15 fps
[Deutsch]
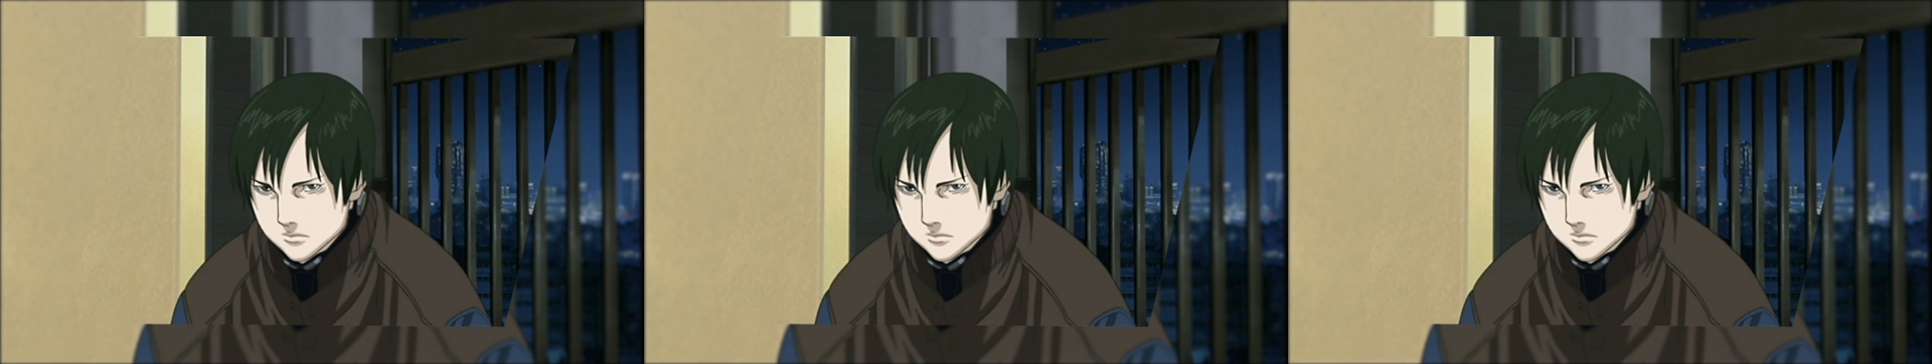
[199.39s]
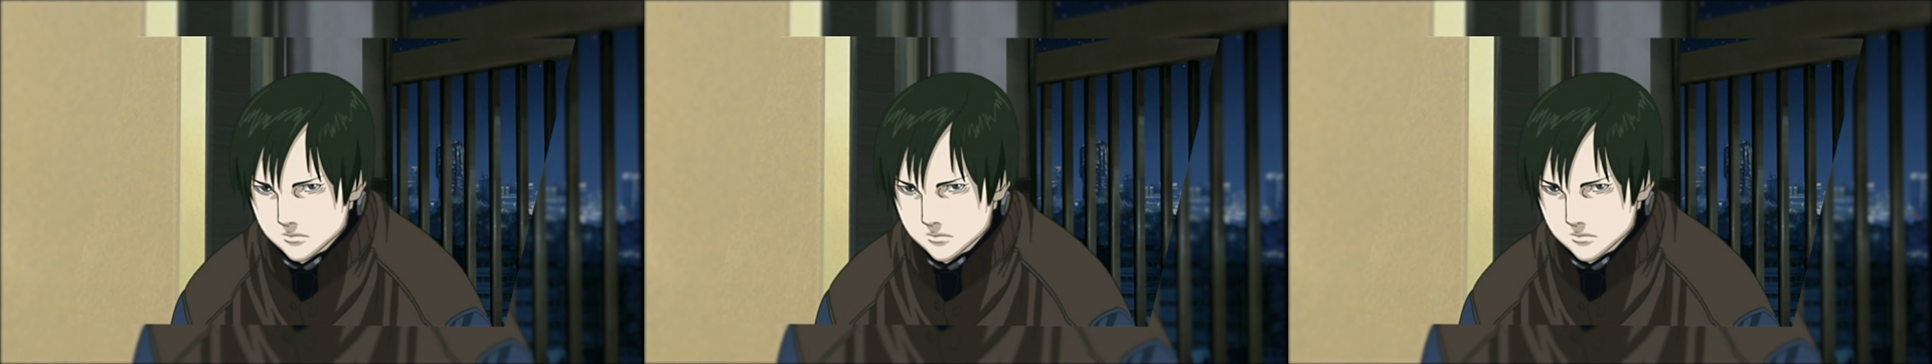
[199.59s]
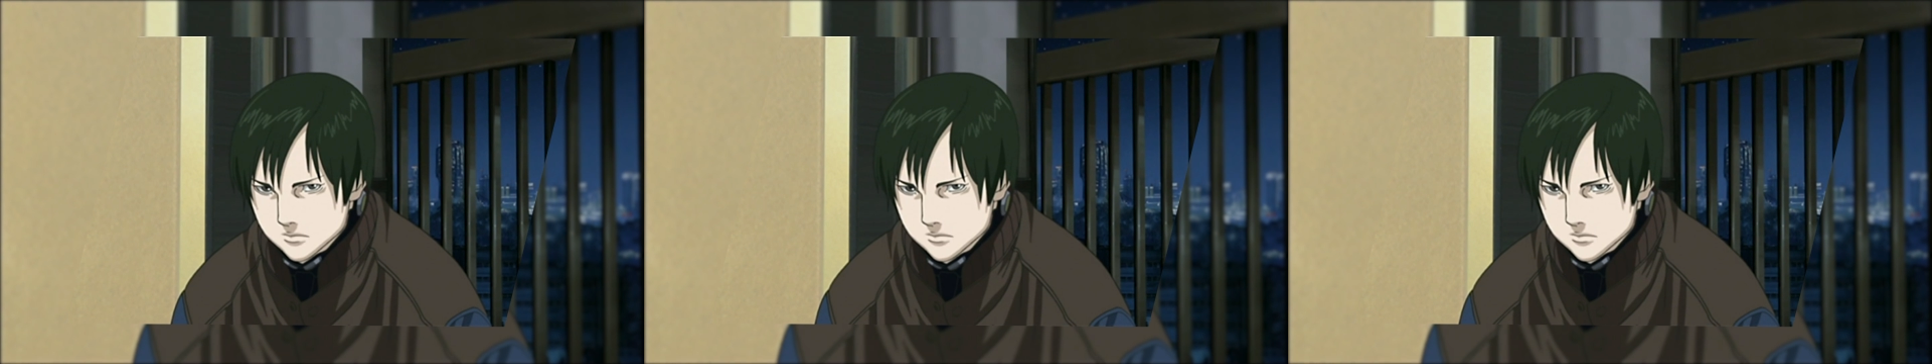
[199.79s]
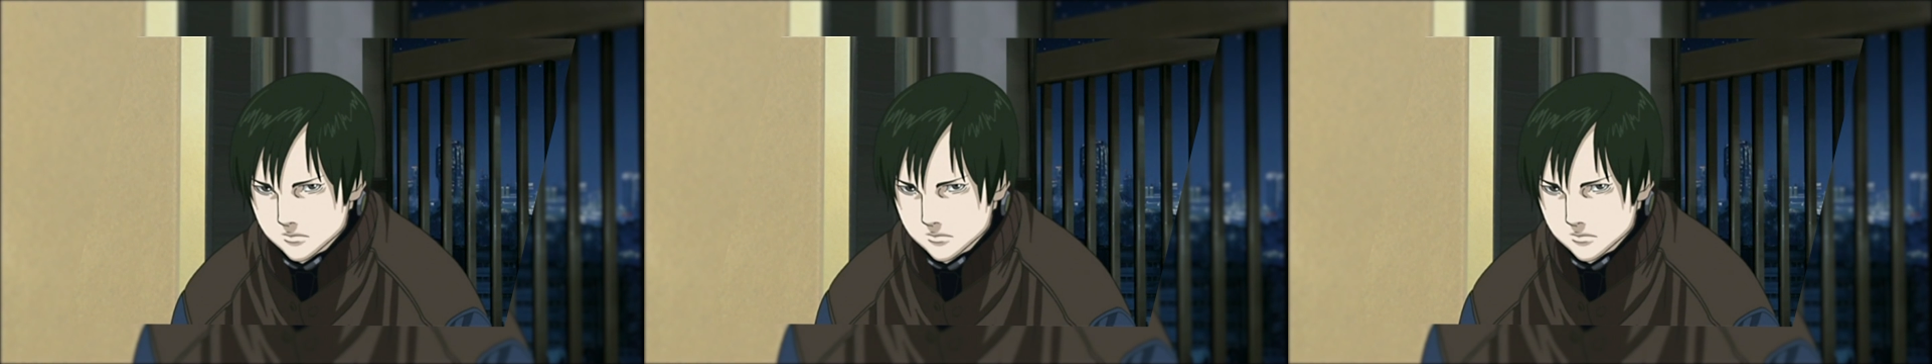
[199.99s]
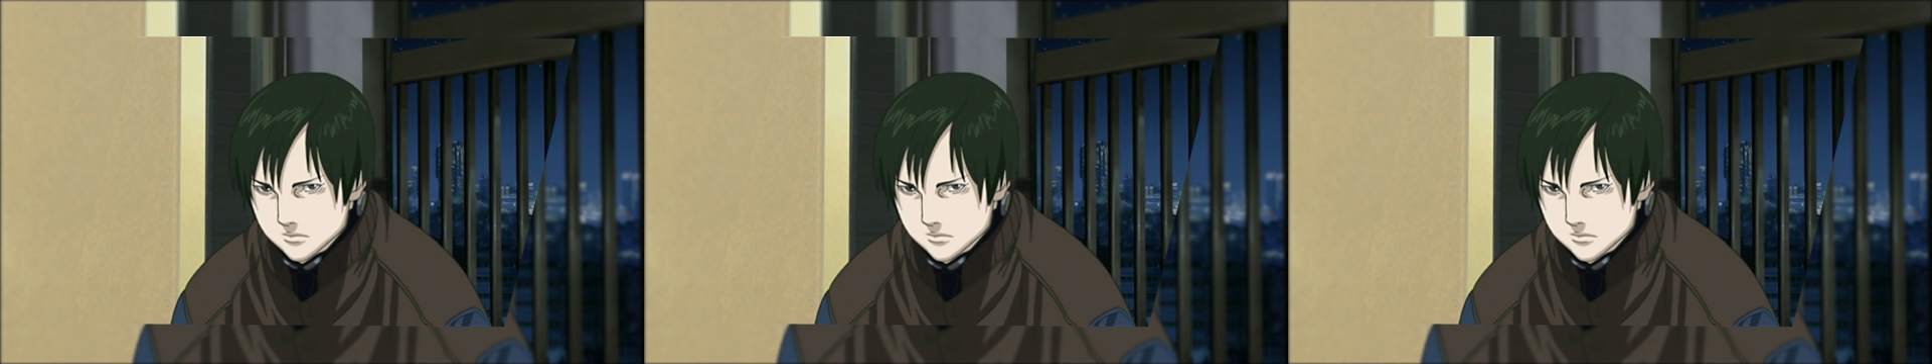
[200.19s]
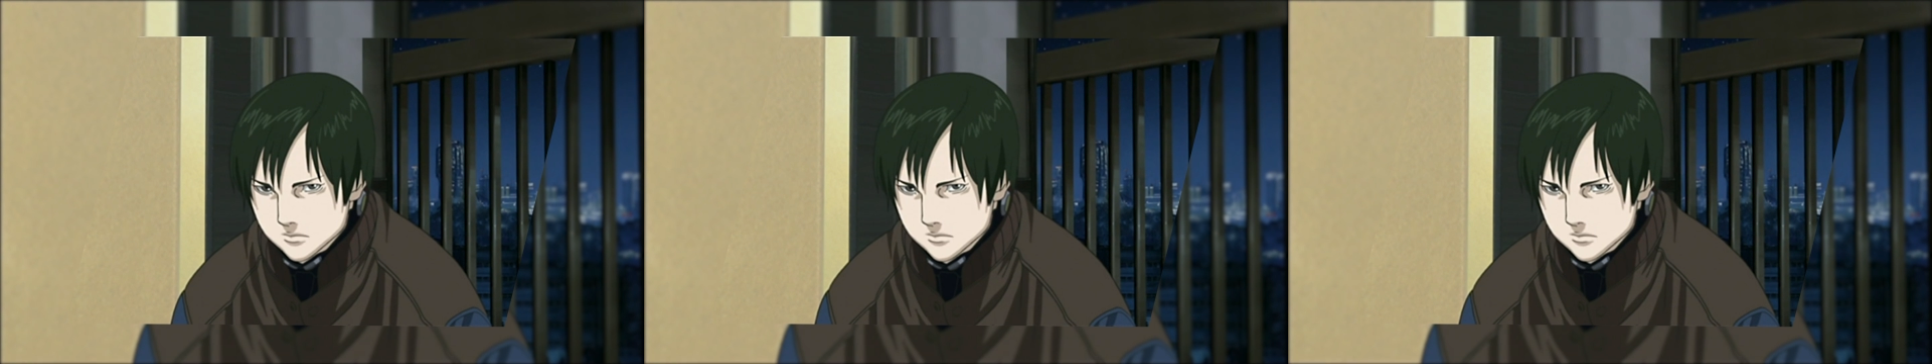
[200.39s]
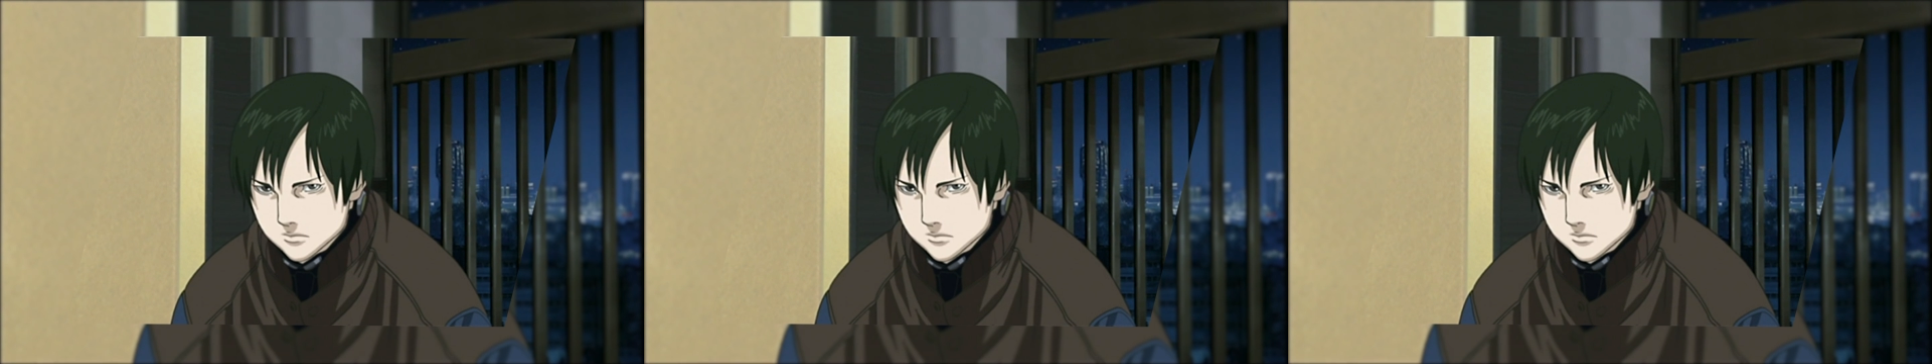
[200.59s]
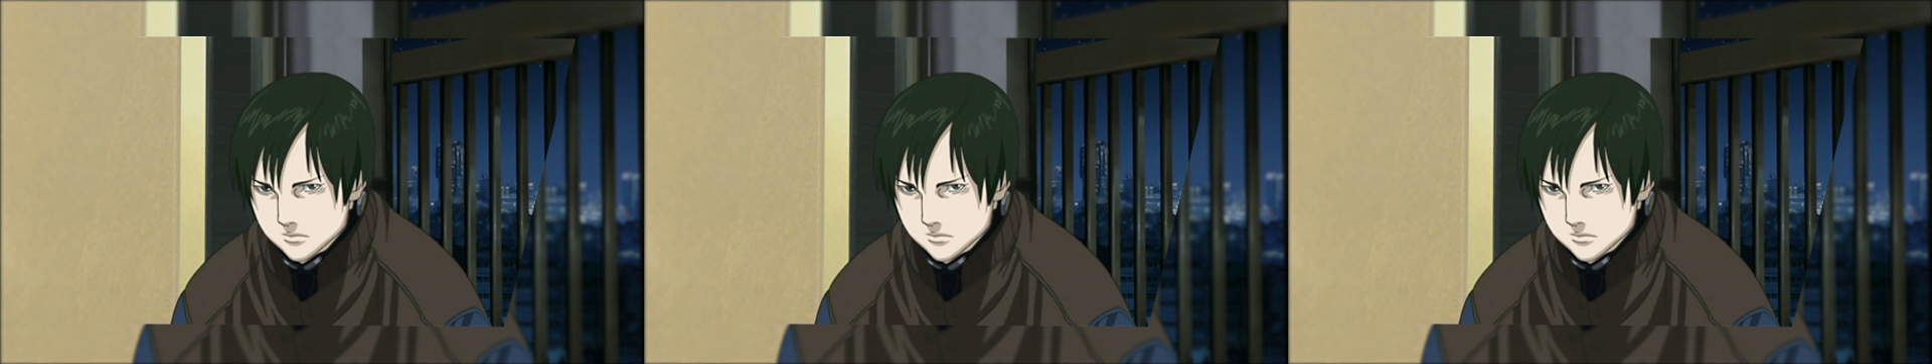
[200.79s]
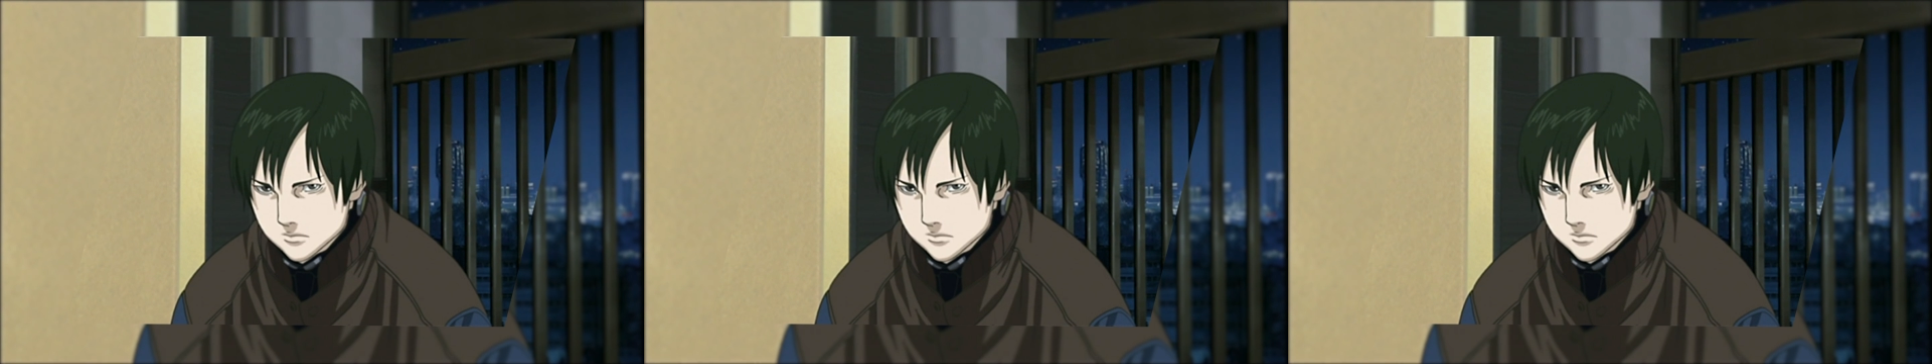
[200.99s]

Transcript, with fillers: Der Typ ist wohl schlecht gelaunt.